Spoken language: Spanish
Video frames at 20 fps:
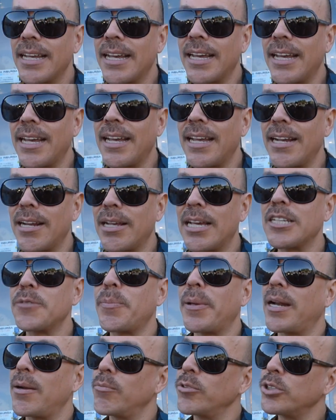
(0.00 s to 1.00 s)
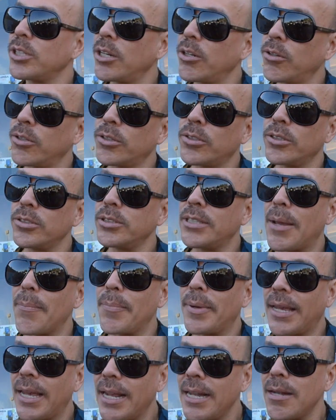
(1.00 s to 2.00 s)
Eh, esperemos que nosotros
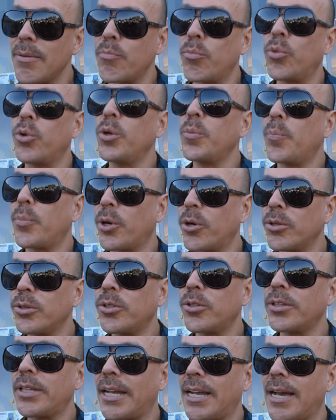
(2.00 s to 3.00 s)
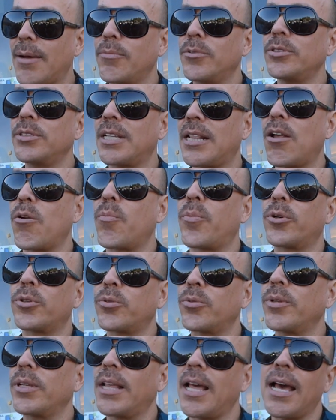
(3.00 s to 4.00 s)
también muy pronto tengamos la
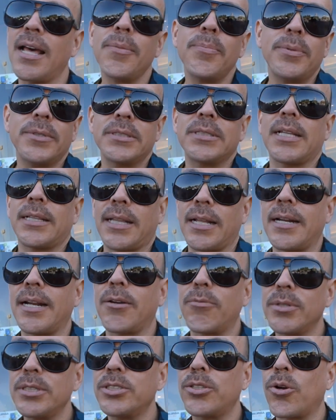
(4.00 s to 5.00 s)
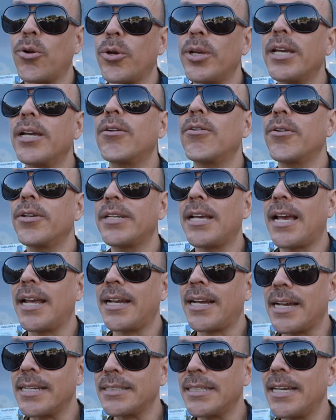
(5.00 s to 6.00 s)
oportunidad pues, de tener nuestro hijo ya
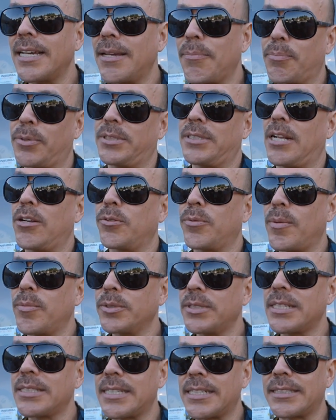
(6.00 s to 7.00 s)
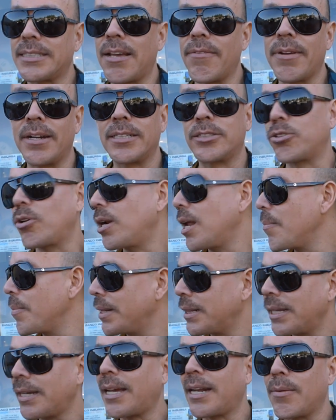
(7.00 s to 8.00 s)
en casa y pues se los vamos a hacer saber.
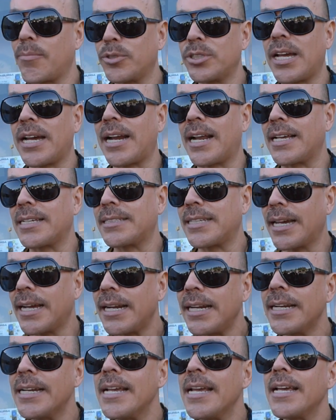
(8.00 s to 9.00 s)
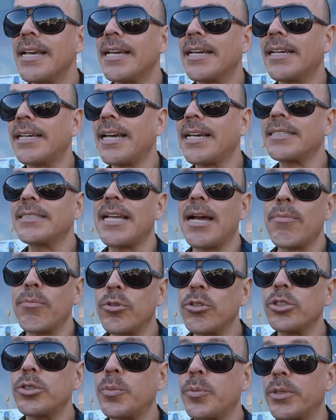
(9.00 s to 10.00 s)
Solamente queremos agradecer y
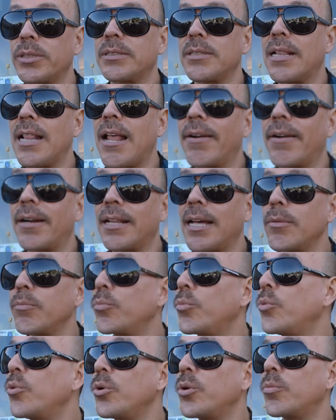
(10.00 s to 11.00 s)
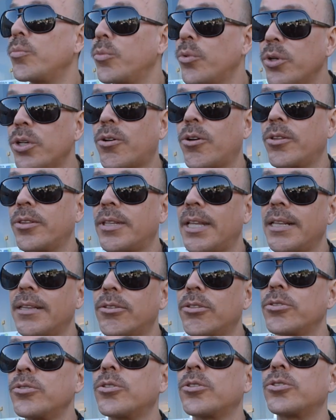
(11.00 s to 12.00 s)
estamos pues verdad muy muy
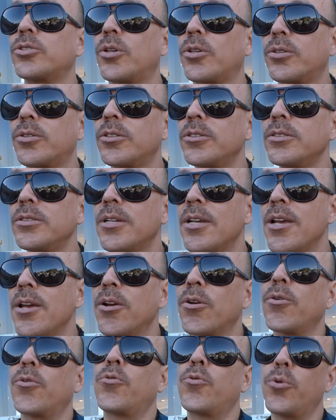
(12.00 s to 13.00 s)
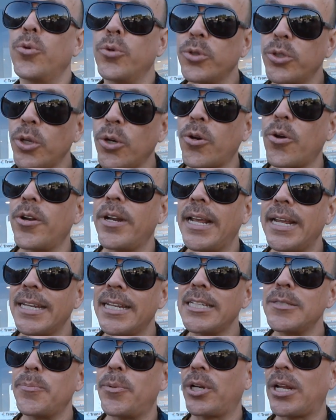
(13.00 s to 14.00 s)
contentos nosotros junto con
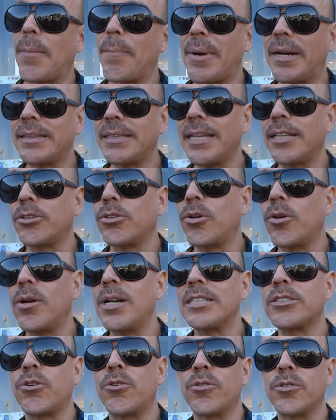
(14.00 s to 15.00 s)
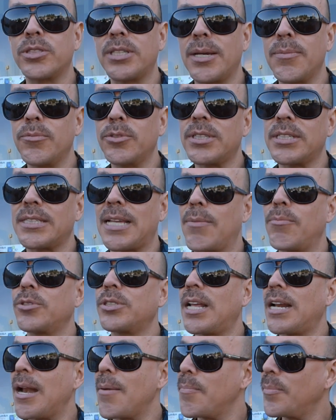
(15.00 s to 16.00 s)
ellas porque aparte de todo las conocemos,
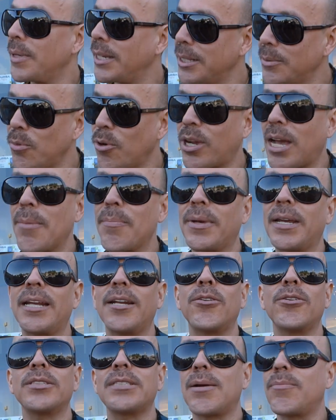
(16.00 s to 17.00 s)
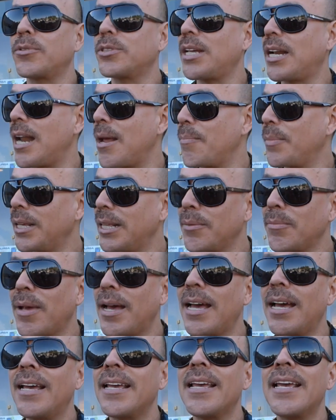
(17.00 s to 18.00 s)
estamos en el mismo camino, estamos en la
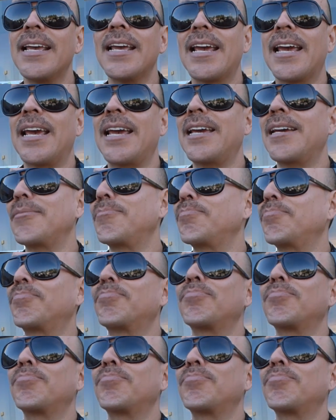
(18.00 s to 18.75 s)
misma eh,